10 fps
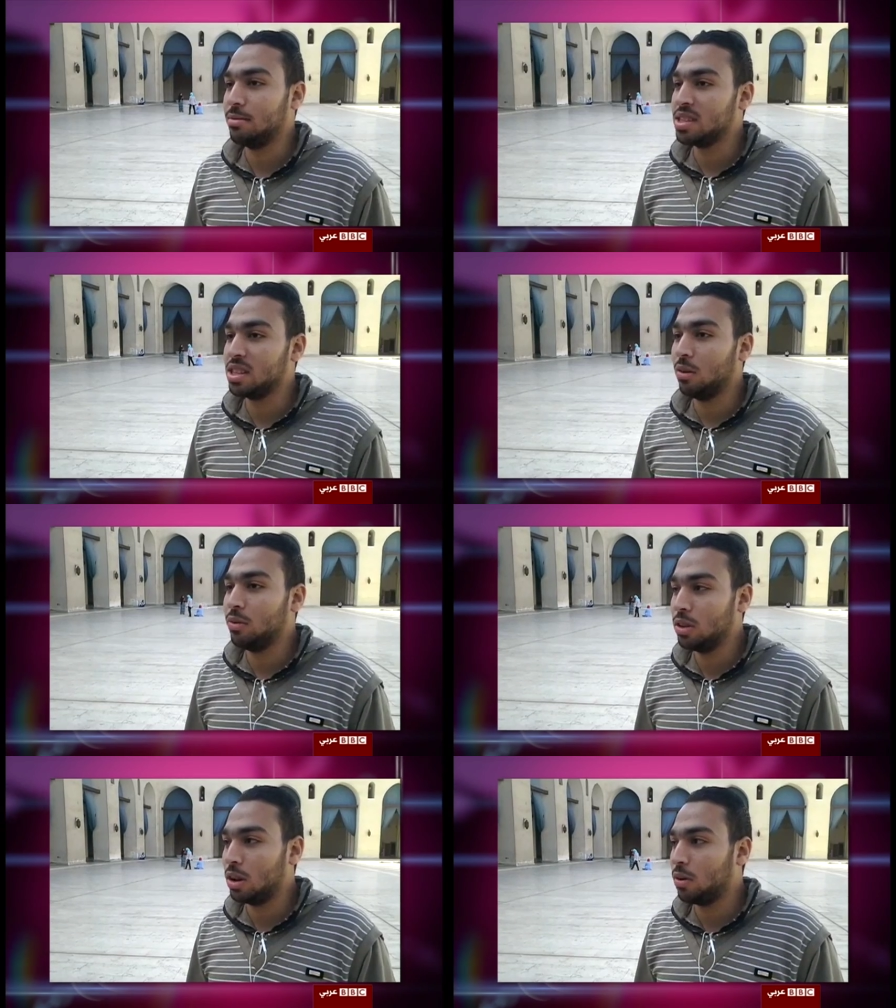المسجد لو
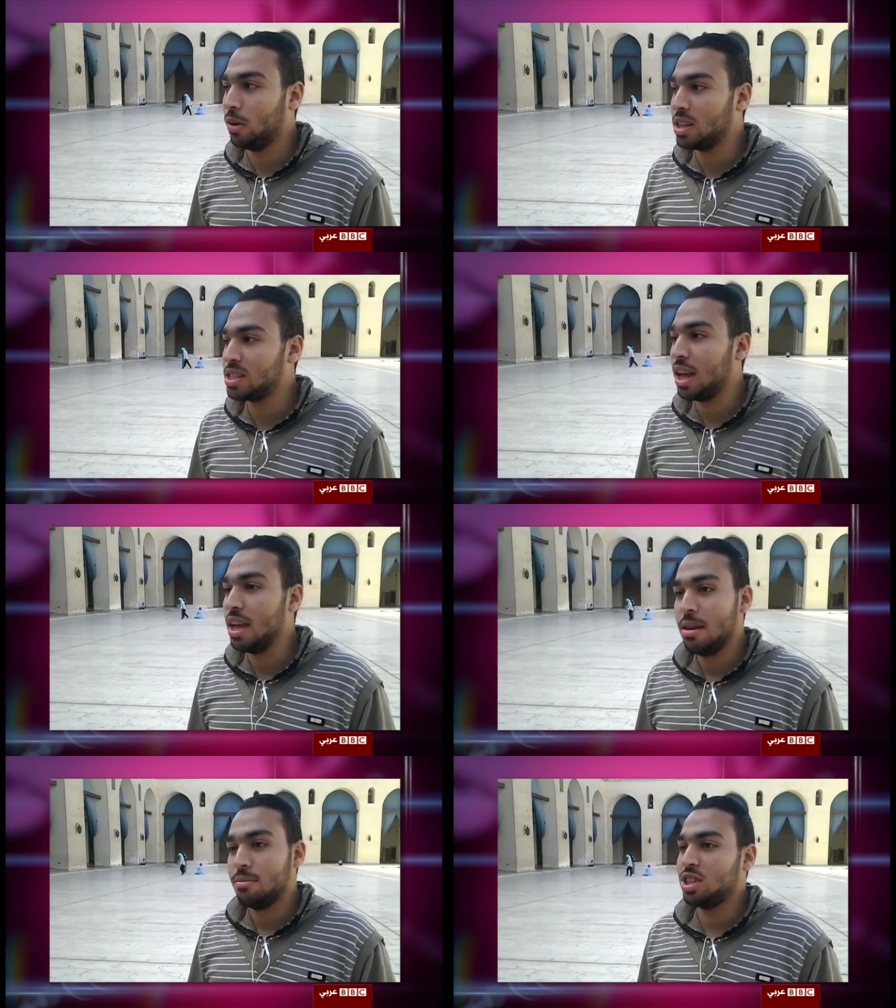في اداره كويسه
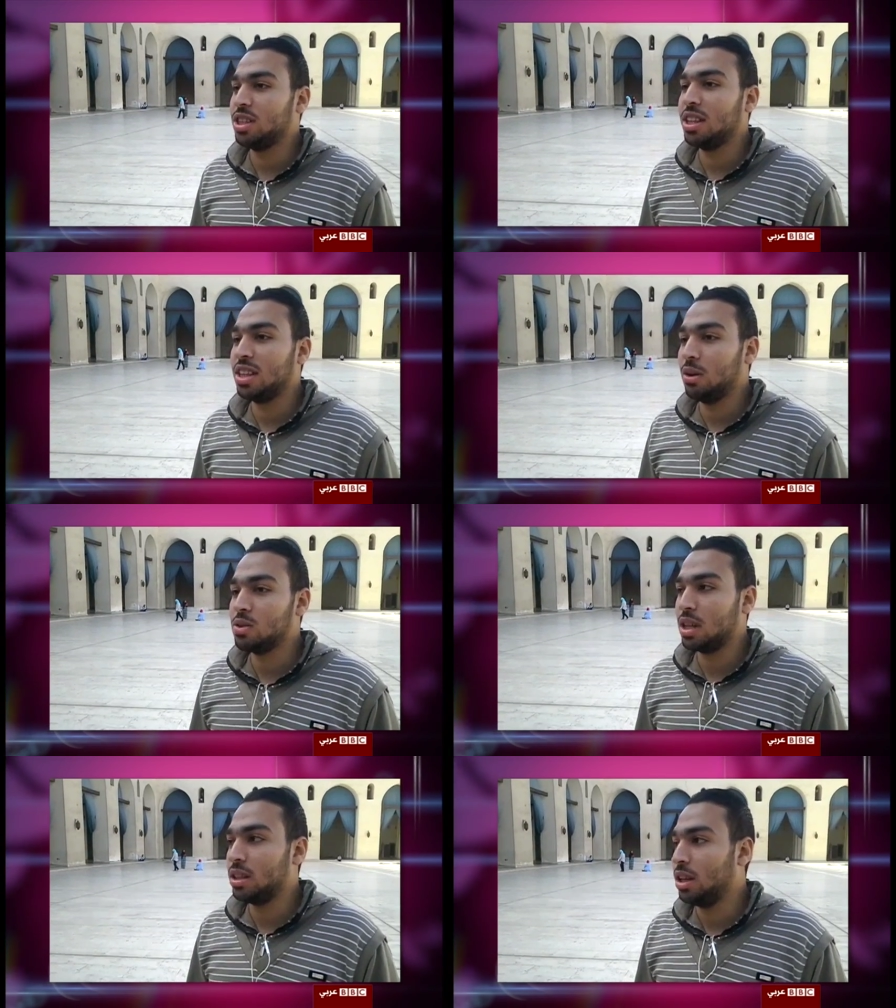مش هتلاقي
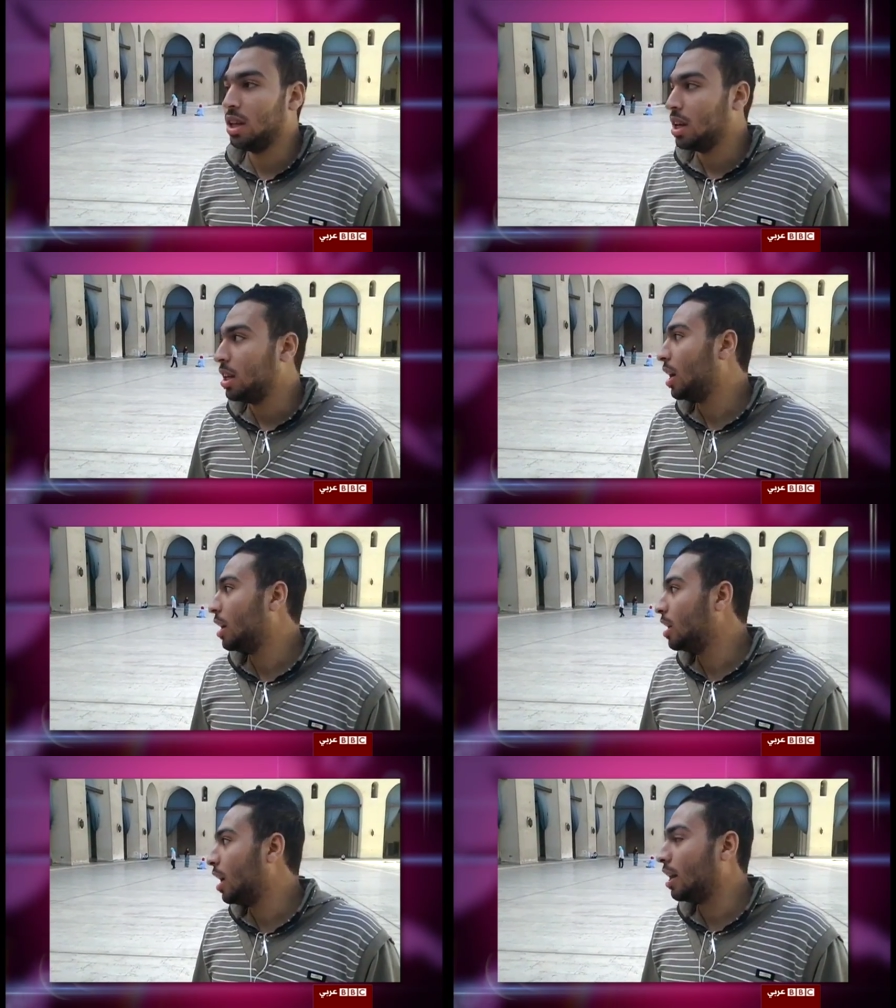التجاوزات دي
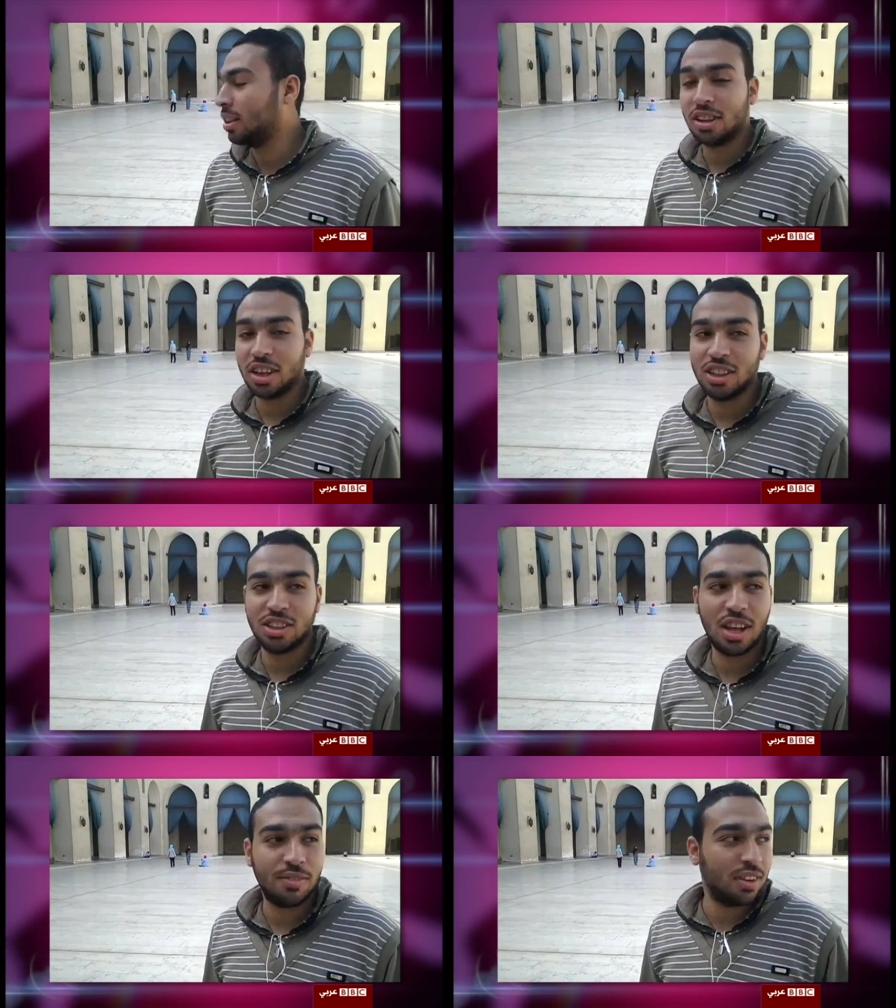يعني حضرتك انت
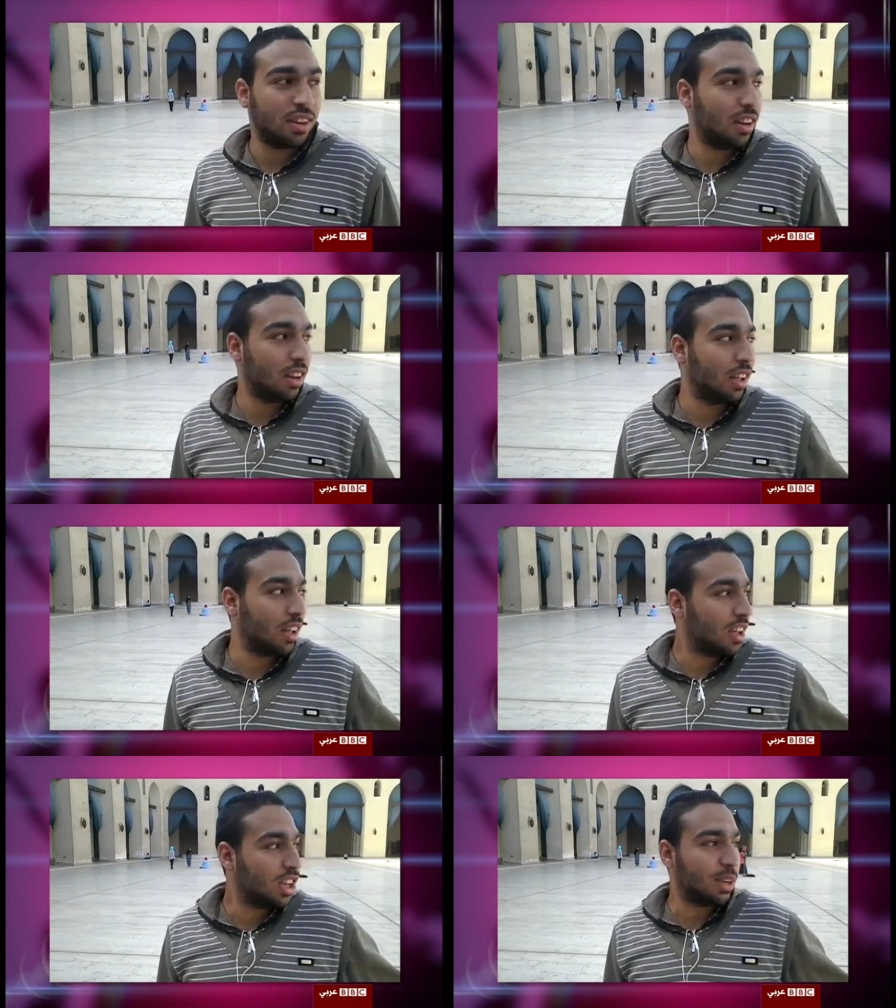شايف
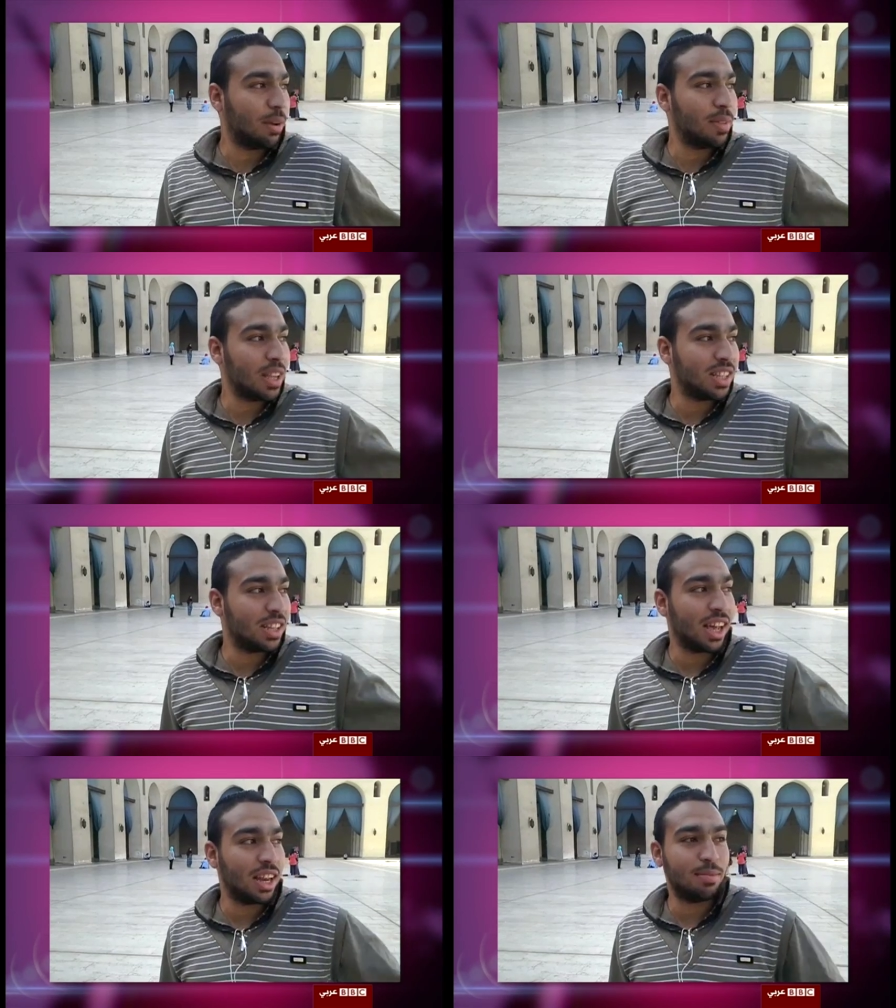الشباب نازله
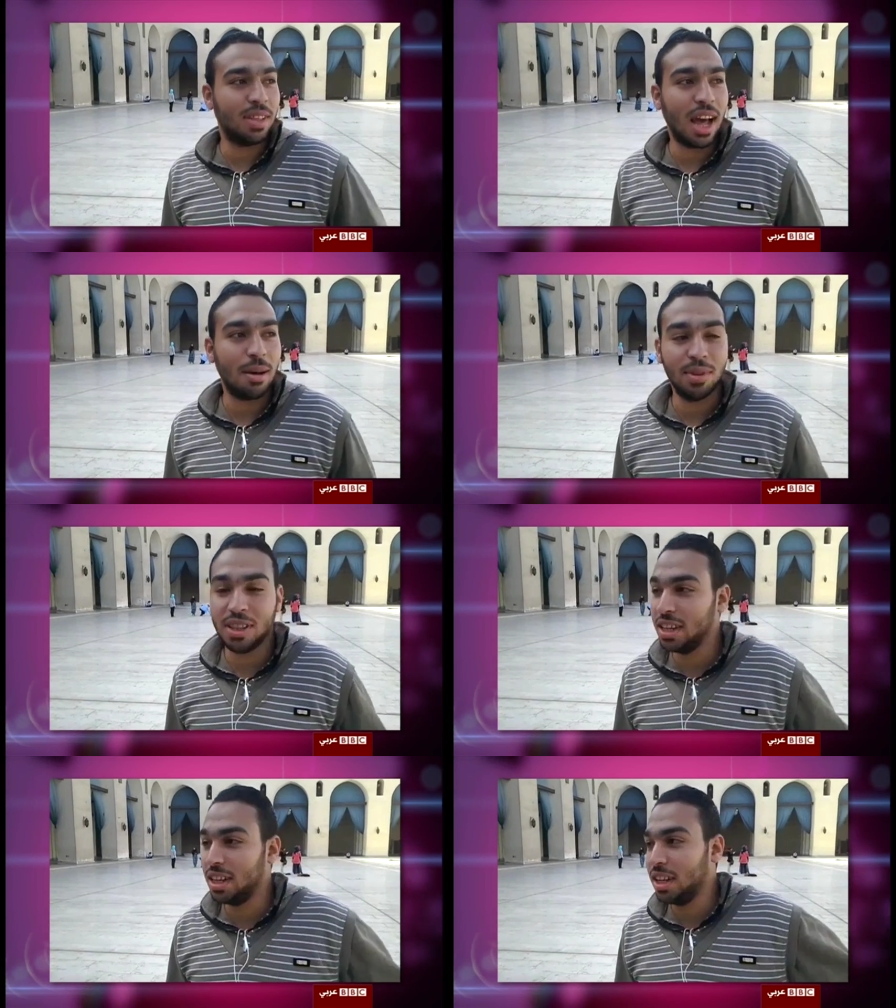داخله بتلعب
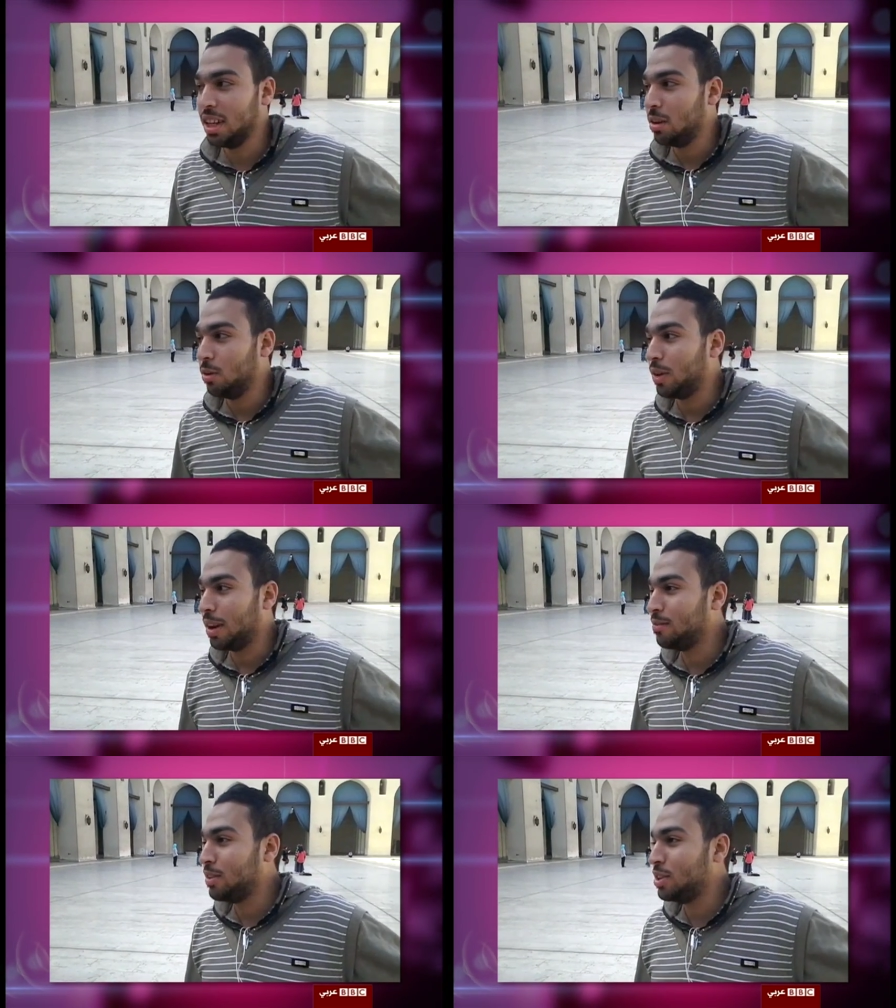بتجري
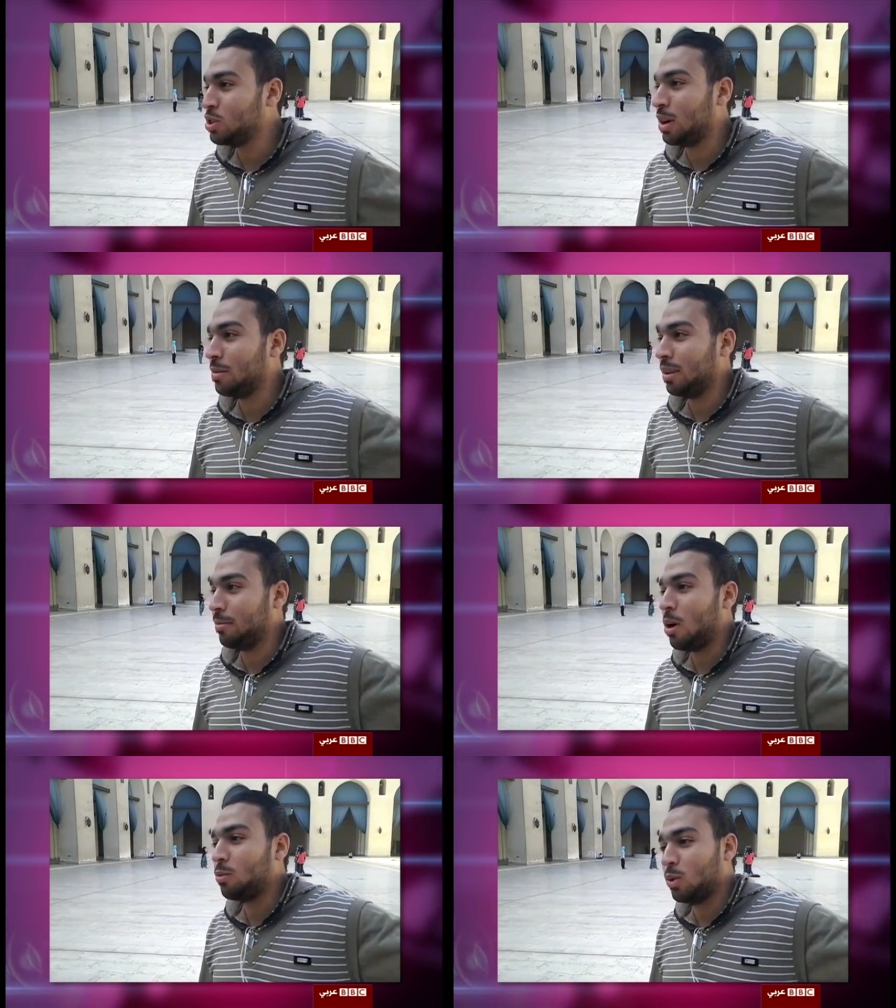وكان في شويه معاهم